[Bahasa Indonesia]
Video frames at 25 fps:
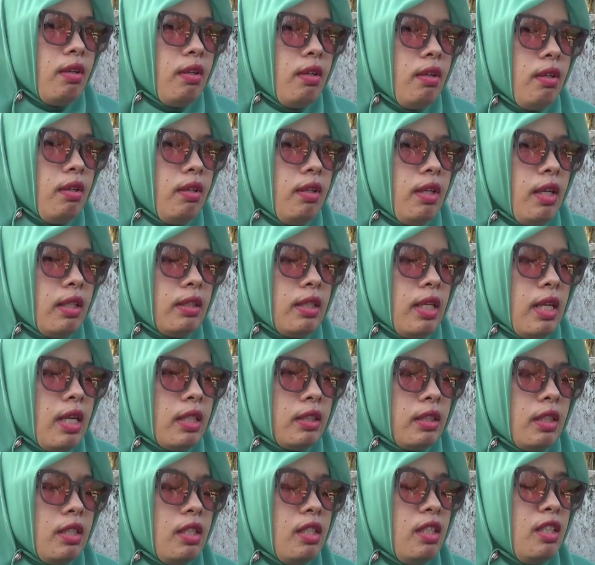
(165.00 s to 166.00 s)
Uh, yang
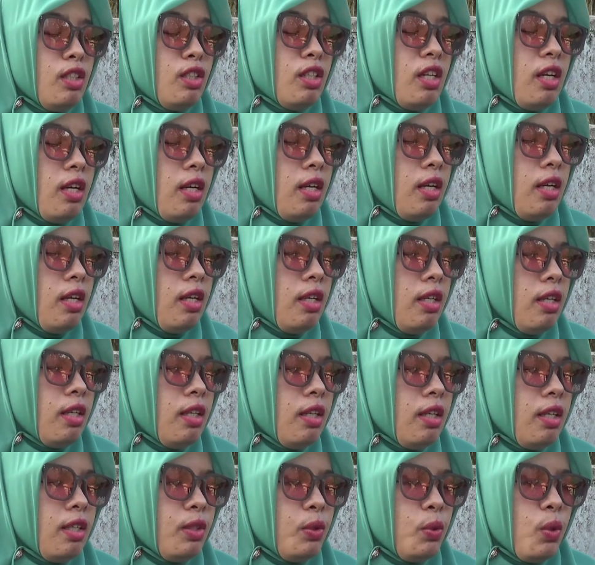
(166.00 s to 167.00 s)
jelas ini
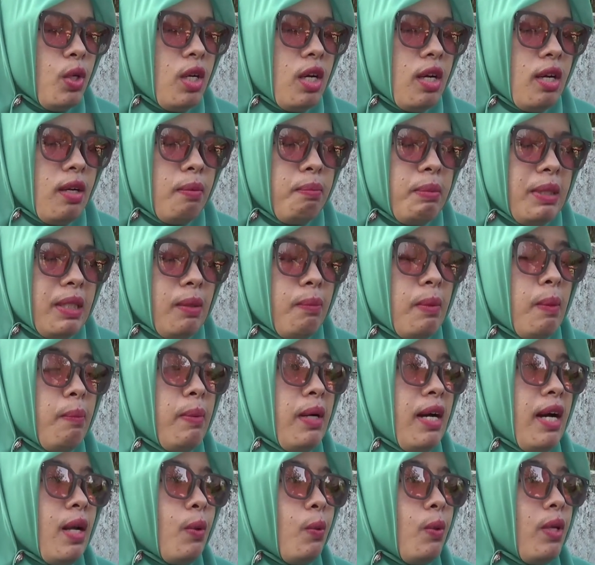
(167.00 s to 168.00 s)
uh, juga bisa
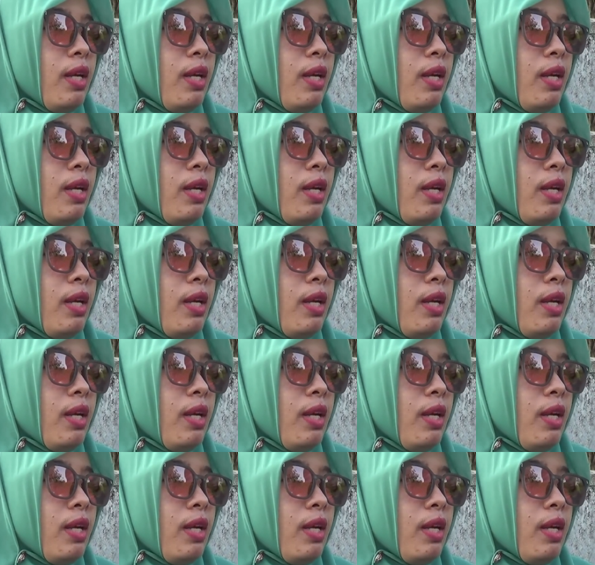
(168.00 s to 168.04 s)
mempengaruhi